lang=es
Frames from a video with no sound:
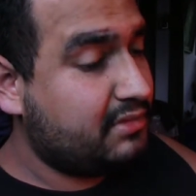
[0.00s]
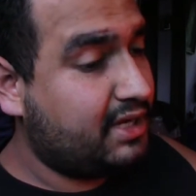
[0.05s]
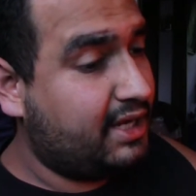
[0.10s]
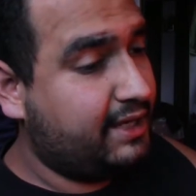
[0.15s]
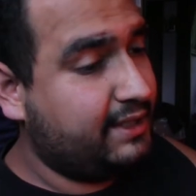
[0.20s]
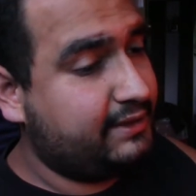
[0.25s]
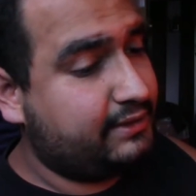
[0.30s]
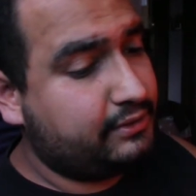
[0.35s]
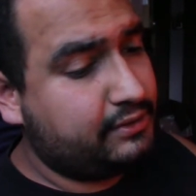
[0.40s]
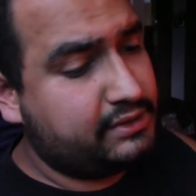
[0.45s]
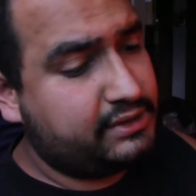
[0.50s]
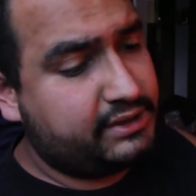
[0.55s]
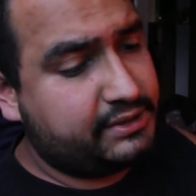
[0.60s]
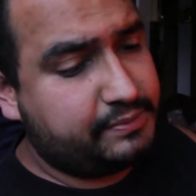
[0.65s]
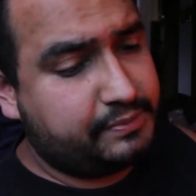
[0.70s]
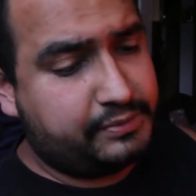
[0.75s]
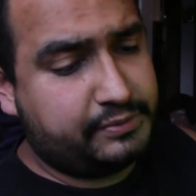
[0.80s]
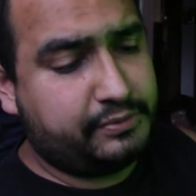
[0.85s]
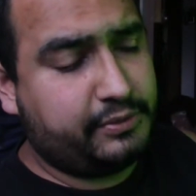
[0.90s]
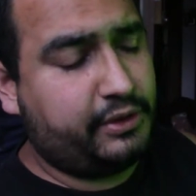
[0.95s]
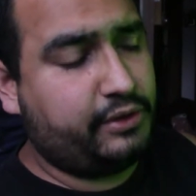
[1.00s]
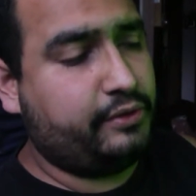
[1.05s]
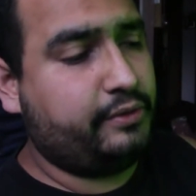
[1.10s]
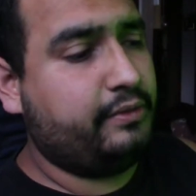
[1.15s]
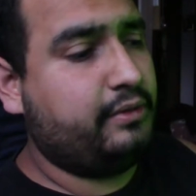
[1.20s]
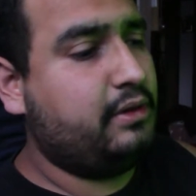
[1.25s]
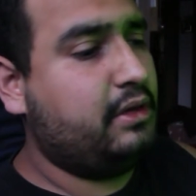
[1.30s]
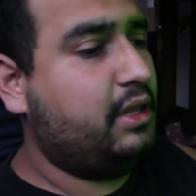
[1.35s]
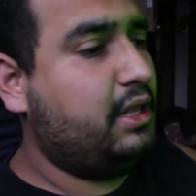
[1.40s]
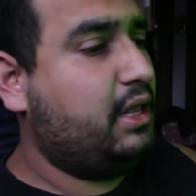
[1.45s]
Entonces, pues bueno.
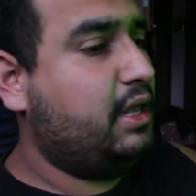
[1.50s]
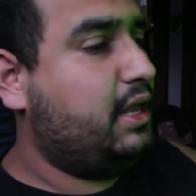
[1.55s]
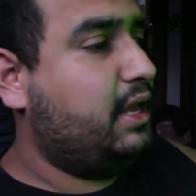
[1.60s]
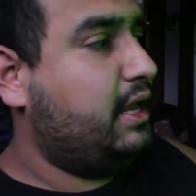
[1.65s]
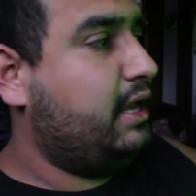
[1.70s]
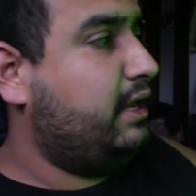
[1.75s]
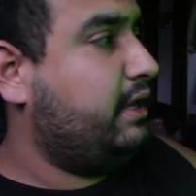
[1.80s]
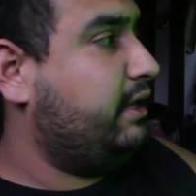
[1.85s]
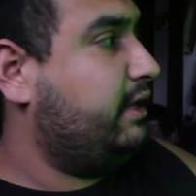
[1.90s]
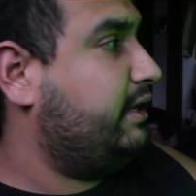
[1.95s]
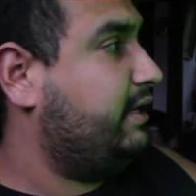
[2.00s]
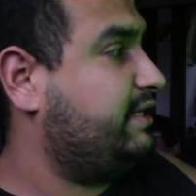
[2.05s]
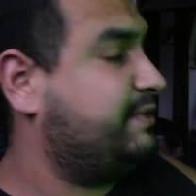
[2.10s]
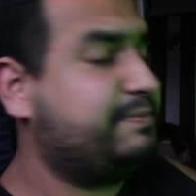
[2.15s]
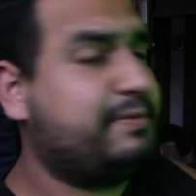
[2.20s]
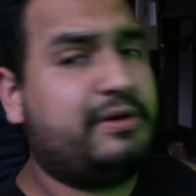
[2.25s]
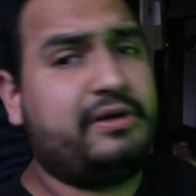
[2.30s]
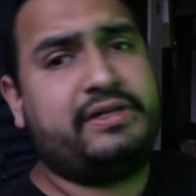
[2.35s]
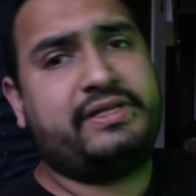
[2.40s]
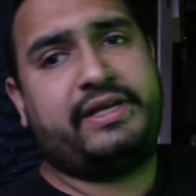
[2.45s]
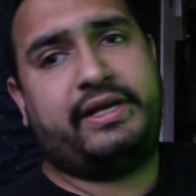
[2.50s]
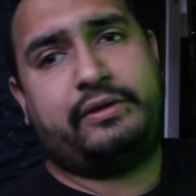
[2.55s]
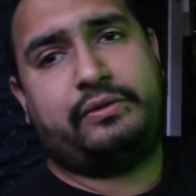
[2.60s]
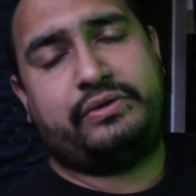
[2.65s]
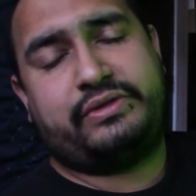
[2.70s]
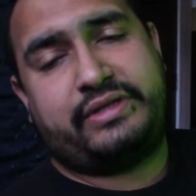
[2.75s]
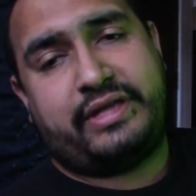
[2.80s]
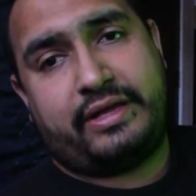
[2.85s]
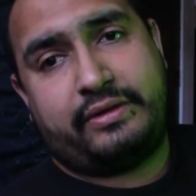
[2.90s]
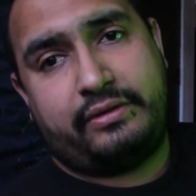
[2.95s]
Espero les haya
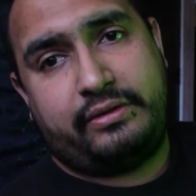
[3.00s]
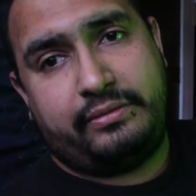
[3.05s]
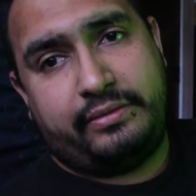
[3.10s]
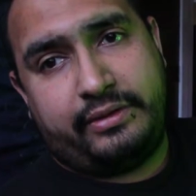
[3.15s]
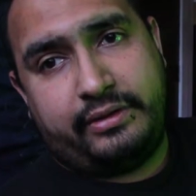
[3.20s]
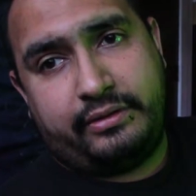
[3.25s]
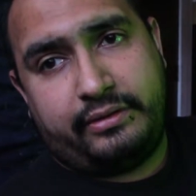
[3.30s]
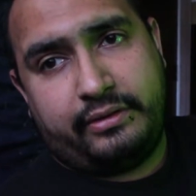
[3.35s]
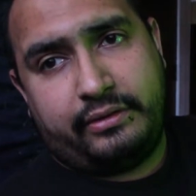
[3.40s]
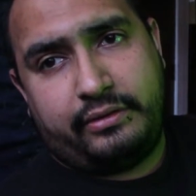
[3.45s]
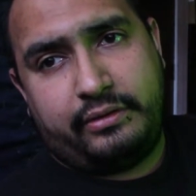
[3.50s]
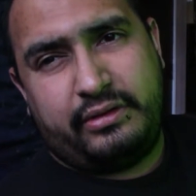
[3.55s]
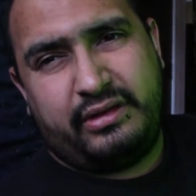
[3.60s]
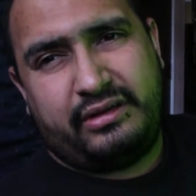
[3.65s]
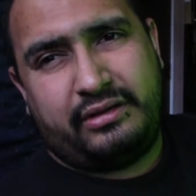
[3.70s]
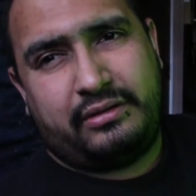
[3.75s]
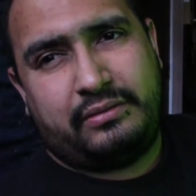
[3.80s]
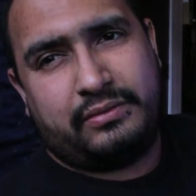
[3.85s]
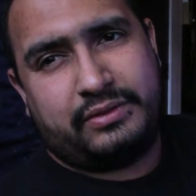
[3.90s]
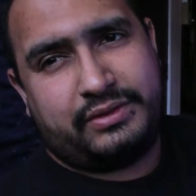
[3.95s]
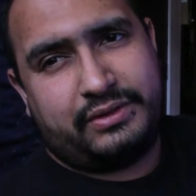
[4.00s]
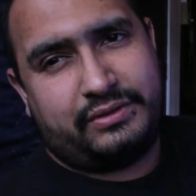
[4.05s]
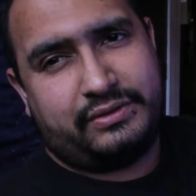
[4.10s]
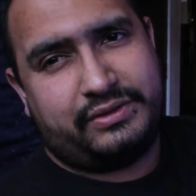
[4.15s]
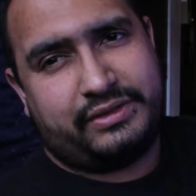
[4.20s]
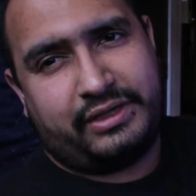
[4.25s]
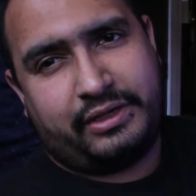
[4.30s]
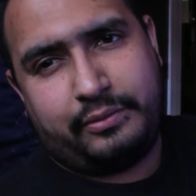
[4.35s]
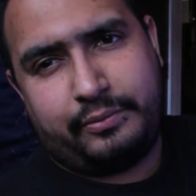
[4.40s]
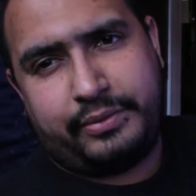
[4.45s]
gustado el video de hoy. Como se los
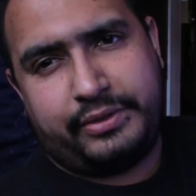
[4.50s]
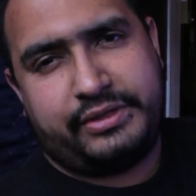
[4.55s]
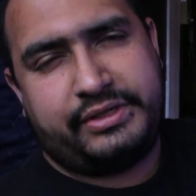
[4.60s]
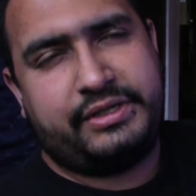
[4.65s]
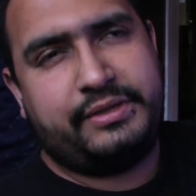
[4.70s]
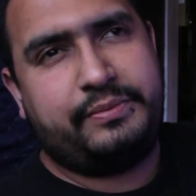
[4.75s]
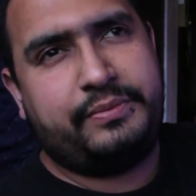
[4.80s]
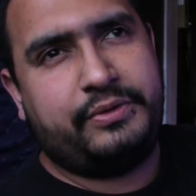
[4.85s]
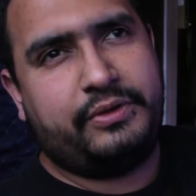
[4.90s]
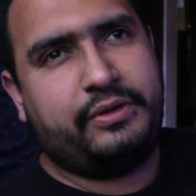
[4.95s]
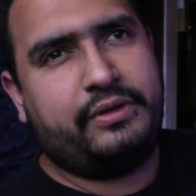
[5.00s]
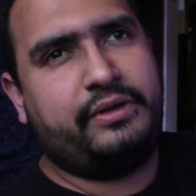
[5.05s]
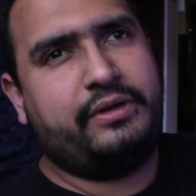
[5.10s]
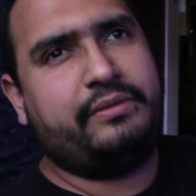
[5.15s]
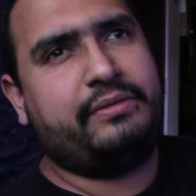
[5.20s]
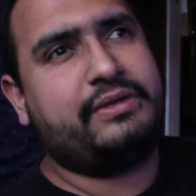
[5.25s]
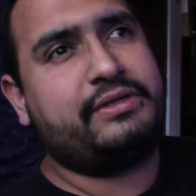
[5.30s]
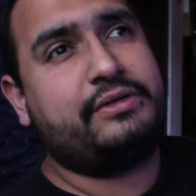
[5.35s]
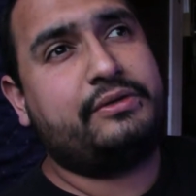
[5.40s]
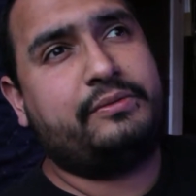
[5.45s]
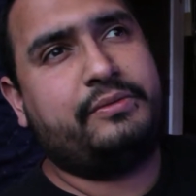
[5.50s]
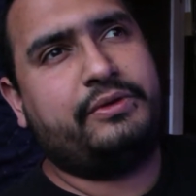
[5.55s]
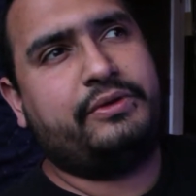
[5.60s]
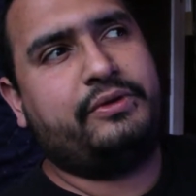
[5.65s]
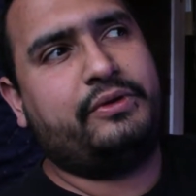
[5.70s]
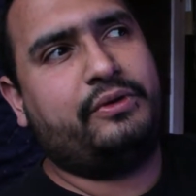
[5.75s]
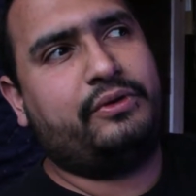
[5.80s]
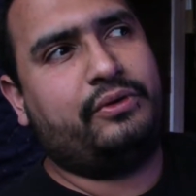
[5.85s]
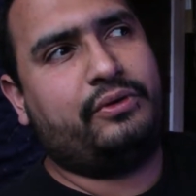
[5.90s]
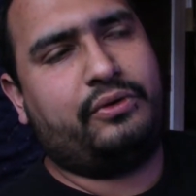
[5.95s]
dije al principio, iba a ser un
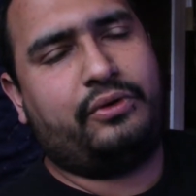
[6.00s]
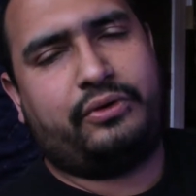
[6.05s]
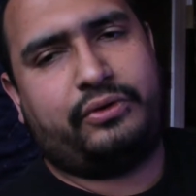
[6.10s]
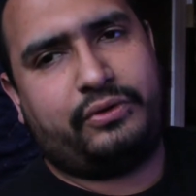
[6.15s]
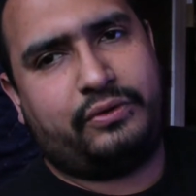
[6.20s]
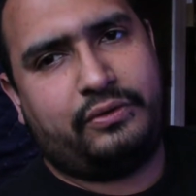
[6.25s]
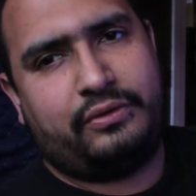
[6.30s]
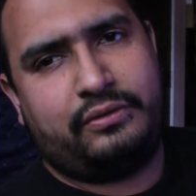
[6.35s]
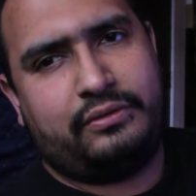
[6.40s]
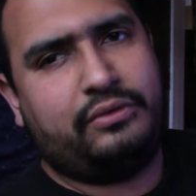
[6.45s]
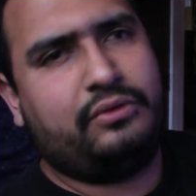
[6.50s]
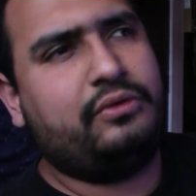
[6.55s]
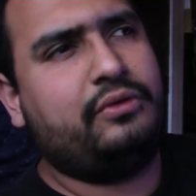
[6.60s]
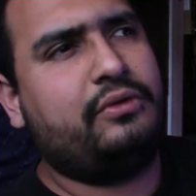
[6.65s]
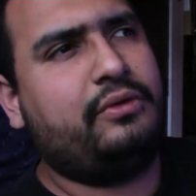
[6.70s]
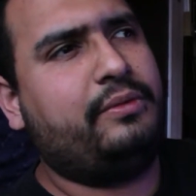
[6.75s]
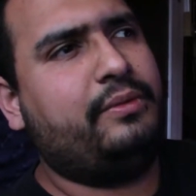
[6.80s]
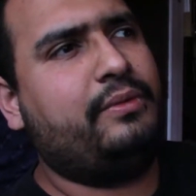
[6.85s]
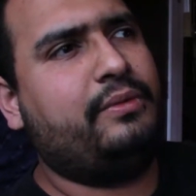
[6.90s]
video corto. No,